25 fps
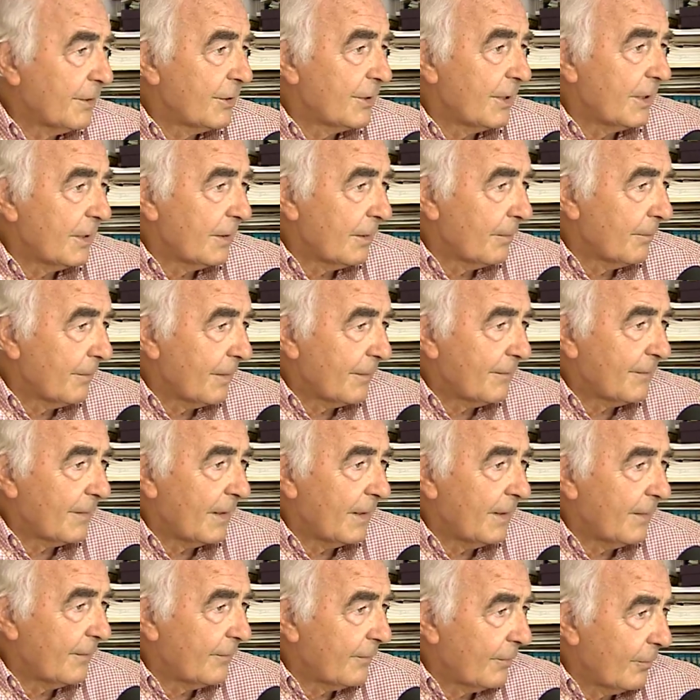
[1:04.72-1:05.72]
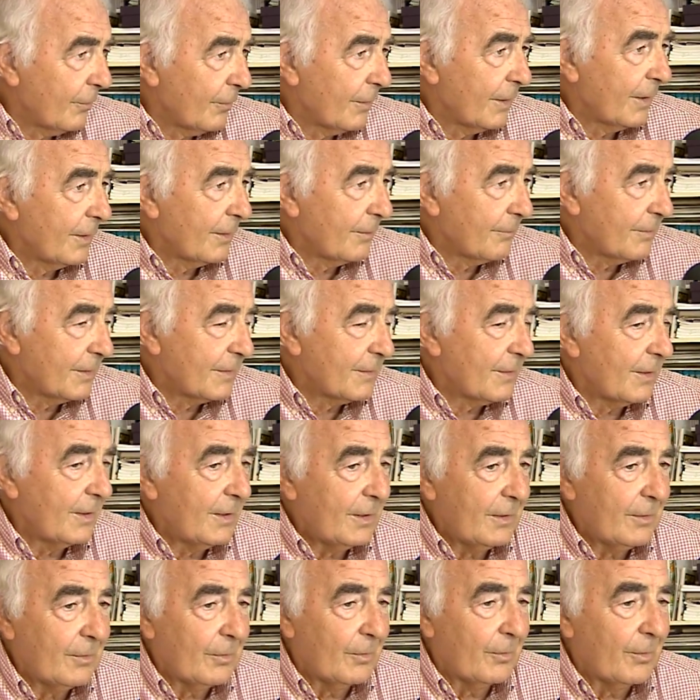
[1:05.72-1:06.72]
vincente a una selezione di questo
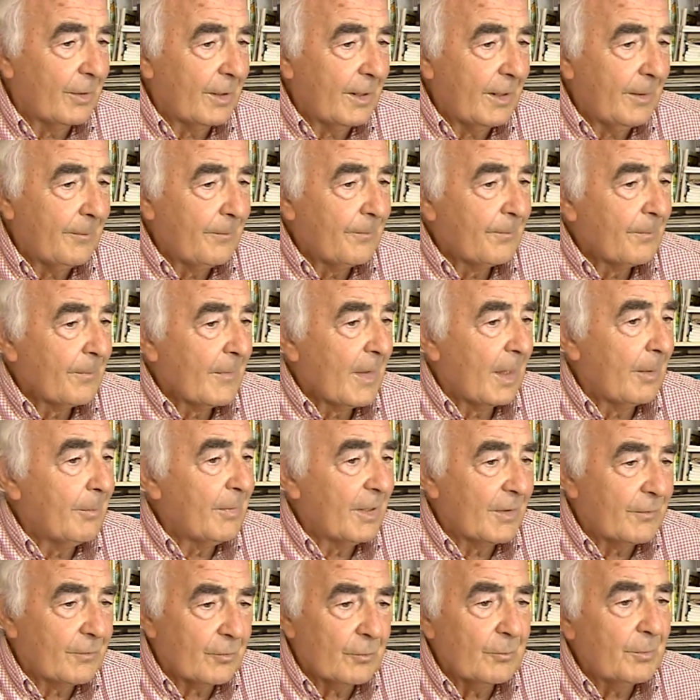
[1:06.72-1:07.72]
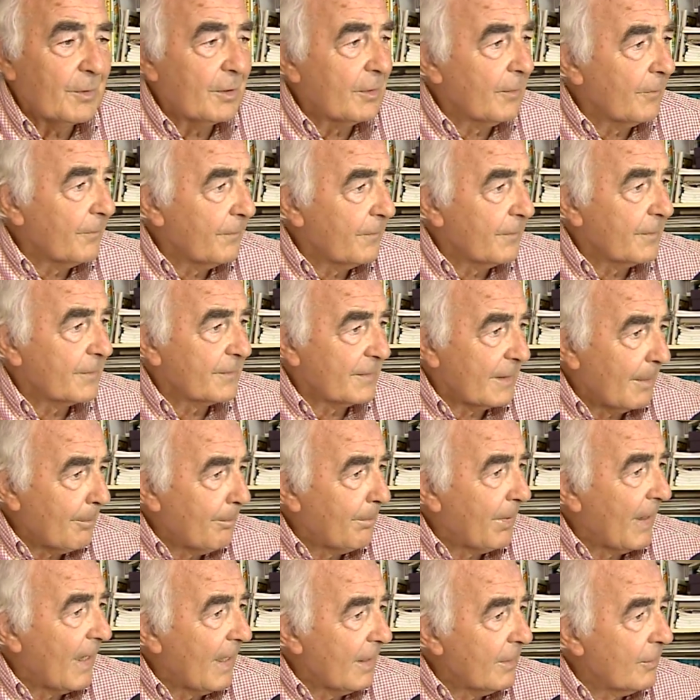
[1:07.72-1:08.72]
editore e mi ha subito
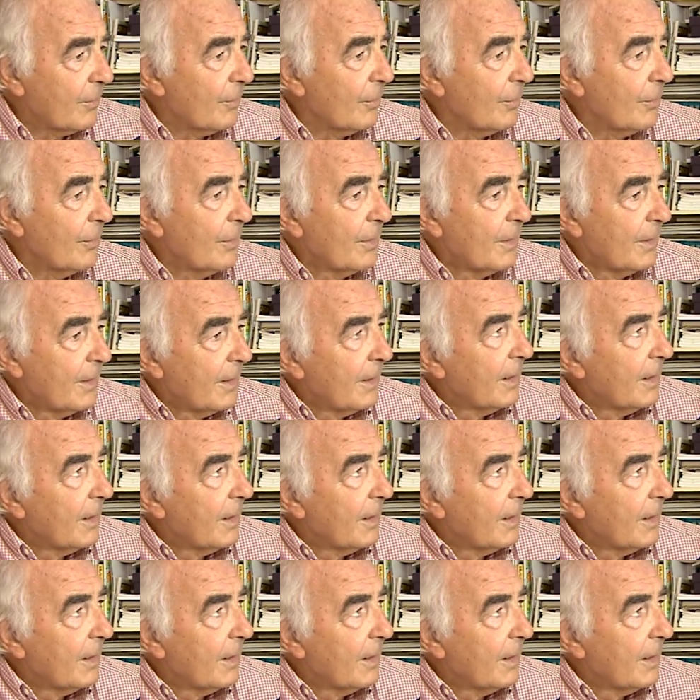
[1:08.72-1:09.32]
stampato